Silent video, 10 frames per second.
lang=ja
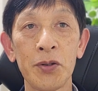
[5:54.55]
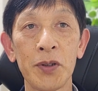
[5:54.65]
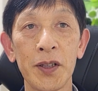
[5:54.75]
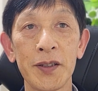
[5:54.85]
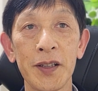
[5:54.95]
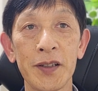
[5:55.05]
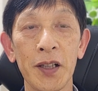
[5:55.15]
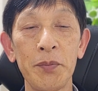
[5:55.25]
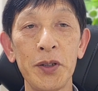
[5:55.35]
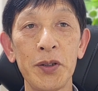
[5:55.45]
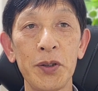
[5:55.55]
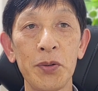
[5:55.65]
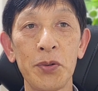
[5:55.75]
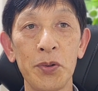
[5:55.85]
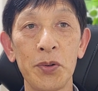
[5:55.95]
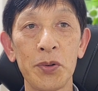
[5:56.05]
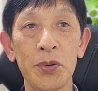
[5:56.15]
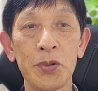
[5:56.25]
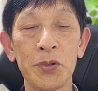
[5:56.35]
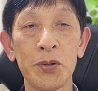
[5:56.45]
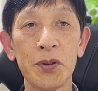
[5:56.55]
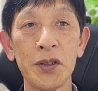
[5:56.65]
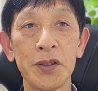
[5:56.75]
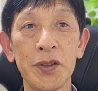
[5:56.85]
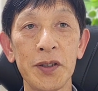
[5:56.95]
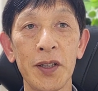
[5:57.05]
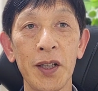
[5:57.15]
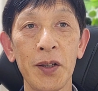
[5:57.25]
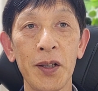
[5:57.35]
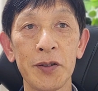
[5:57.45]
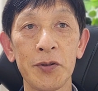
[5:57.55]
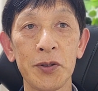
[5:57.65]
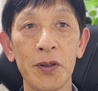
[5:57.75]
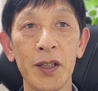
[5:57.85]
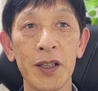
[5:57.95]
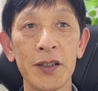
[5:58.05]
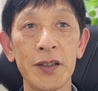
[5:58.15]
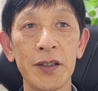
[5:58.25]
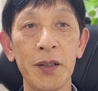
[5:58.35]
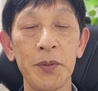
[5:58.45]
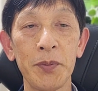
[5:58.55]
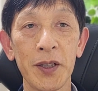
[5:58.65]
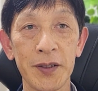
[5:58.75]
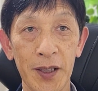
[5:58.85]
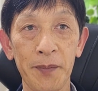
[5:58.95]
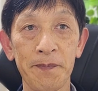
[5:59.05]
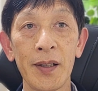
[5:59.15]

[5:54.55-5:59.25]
今日はですね、催眠療法ということについて少しお話ししてみました。